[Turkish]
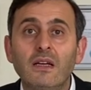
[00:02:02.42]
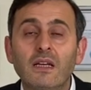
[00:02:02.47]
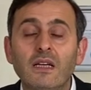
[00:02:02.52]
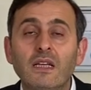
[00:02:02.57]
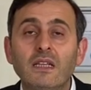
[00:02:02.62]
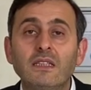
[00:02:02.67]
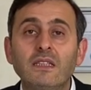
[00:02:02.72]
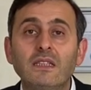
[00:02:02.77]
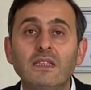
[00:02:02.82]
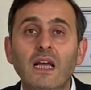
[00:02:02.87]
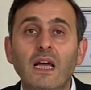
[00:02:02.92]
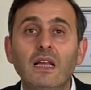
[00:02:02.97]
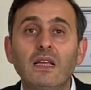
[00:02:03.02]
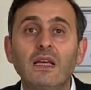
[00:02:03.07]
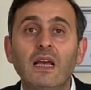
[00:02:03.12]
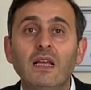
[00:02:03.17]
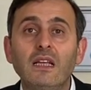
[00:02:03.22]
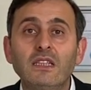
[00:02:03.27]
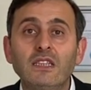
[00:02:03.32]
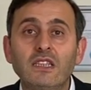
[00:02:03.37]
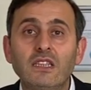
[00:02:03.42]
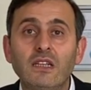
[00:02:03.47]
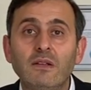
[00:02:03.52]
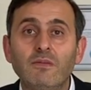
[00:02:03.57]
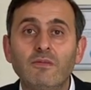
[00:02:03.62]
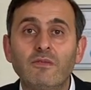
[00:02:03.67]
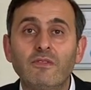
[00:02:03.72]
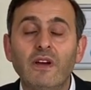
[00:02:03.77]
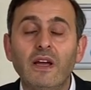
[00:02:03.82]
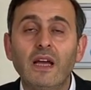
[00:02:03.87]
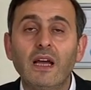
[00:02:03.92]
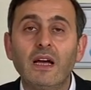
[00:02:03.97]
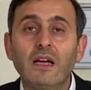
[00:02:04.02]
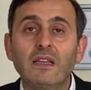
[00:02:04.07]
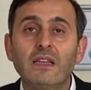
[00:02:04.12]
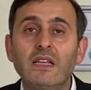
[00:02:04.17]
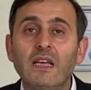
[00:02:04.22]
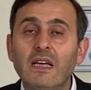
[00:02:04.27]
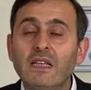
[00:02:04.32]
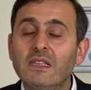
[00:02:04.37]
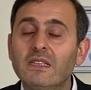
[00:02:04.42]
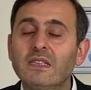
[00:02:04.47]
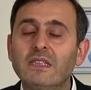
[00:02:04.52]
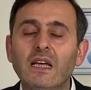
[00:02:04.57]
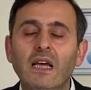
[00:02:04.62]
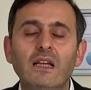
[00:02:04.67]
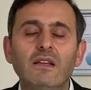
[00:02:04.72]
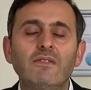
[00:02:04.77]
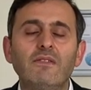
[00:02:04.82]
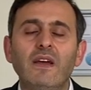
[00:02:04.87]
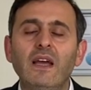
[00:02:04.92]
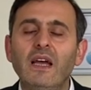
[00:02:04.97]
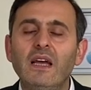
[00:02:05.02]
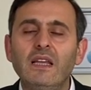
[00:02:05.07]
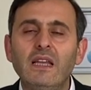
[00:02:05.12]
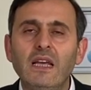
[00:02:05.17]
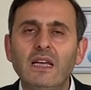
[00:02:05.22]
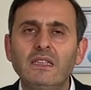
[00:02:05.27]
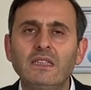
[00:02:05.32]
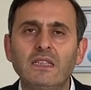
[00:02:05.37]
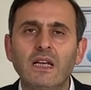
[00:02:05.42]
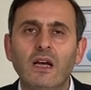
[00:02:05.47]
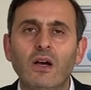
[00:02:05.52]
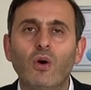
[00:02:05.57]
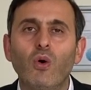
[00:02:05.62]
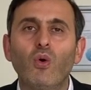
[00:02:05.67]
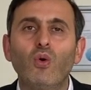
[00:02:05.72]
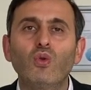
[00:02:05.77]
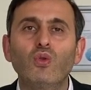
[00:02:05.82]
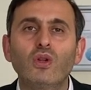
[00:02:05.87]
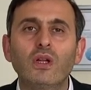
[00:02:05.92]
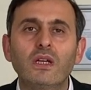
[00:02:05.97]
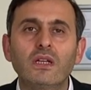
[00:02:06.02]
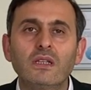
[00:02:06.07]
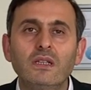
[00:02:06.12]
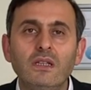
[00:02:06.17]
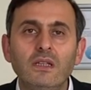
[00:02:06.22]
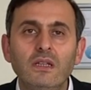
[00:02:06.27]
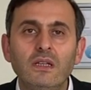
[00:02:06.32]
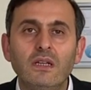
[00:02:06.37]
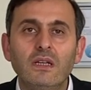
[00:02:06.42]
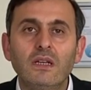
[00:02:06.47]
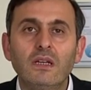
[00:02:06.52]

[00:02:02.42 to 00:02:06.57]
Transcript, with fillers: kişisel gelişim veya diyetisyen veya neyse onları